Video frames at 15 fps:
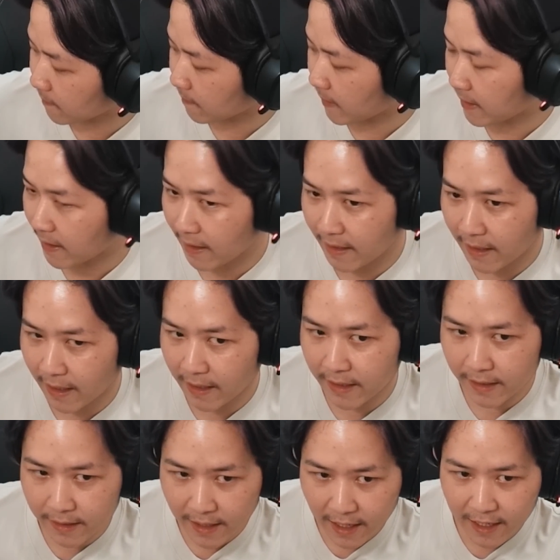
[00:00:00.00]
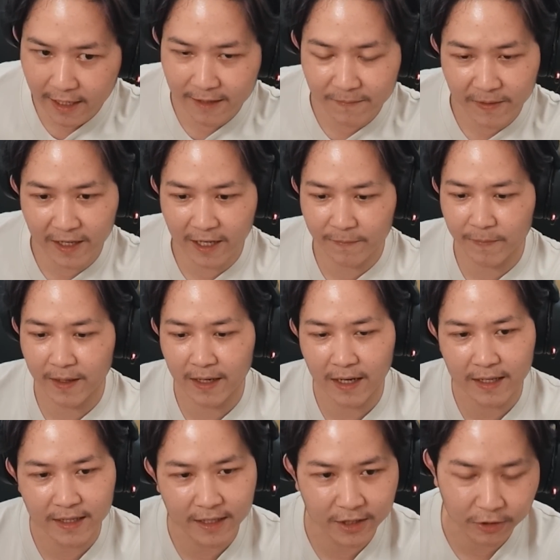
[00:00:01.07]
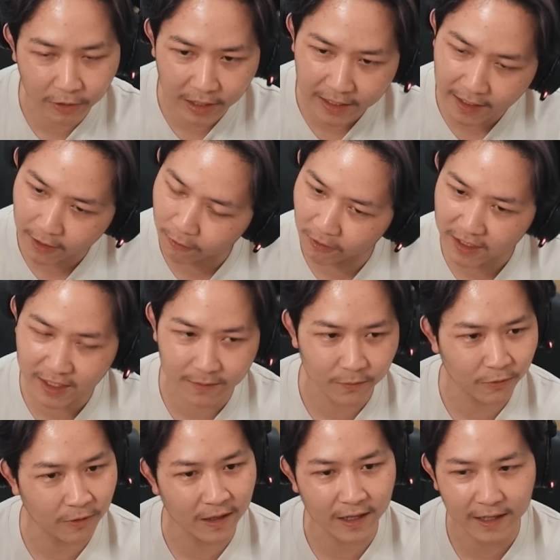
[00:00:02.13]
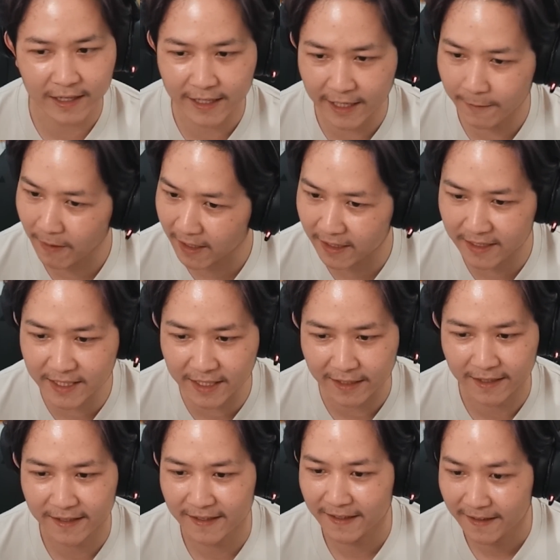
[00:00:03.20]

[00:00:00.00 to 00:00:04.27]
Banyak kenangan indah dan piala-pialanya itu ada gua semua. Indah banget ya sih?